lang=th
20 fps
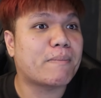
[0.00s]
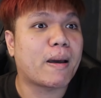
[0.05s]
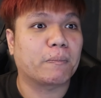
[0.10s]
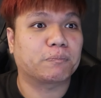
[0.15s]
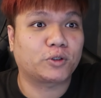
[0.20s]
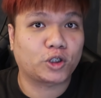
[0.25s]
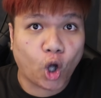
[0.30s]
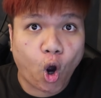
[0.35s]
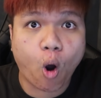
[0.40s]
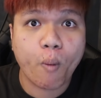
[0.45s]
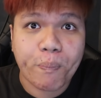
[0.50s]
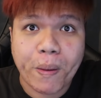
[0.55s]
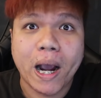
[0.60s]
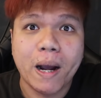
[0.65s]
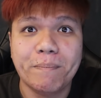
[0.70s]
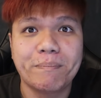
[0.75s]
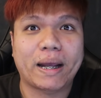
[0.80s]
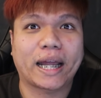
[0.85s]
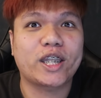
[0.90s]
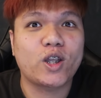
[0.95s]
งแบบโจ๊ะ
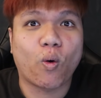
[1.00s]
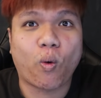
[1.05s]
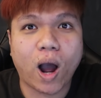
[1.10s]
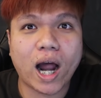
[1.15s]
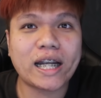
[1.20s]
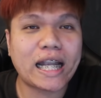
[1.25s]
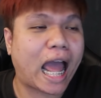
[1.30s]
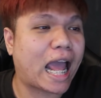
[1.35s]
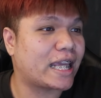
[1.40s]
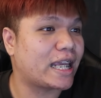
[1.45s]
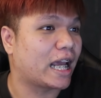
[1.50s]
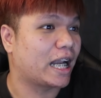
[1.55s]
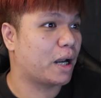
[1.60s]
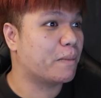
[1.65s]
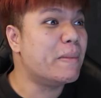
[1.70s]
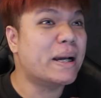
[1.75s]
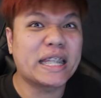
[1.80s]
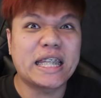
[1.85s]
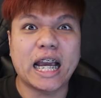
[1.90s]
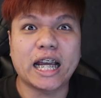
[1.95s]
ผึ่มกันอยู่ข้างในอ่ะแล้
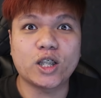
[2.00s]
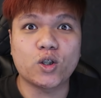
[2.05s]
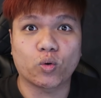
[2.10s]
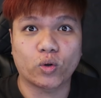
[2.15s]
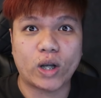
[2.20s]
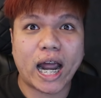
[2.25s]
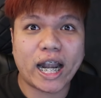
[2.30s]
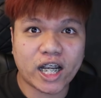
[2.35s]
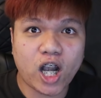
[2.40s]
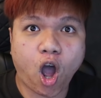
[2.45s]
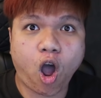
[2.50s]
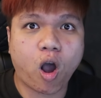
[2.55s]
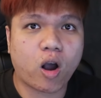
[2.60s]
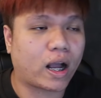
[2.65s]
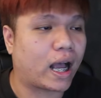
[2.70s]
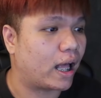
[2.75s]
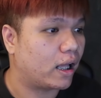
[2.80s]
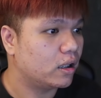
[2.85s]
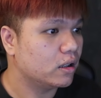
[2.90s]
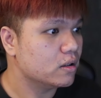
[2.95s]
วมึงยืนอยู่ด้านนอก
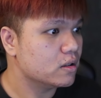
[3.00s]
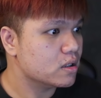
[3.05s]
อ่ะ